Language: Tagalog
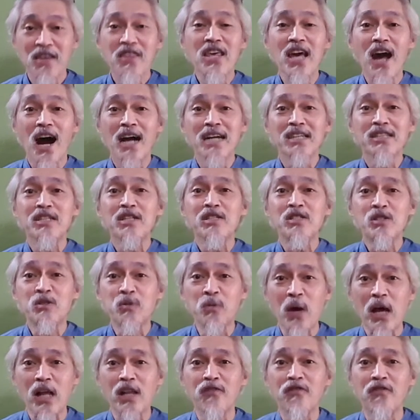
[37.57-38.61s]
The Artists
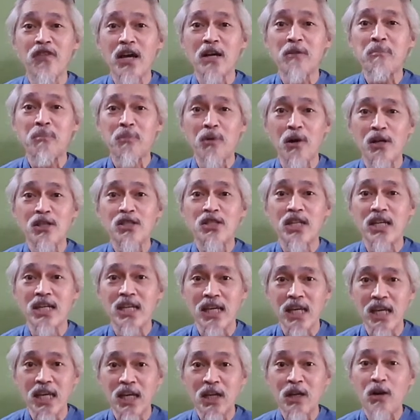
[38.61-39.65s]
Welfare
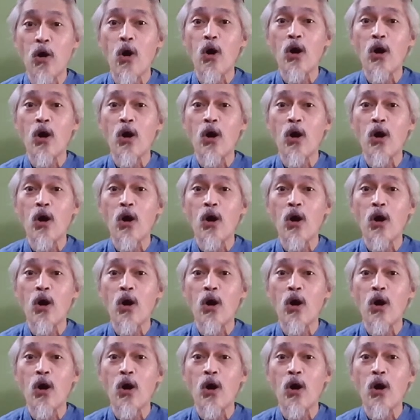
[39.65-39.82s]
Project, Inc.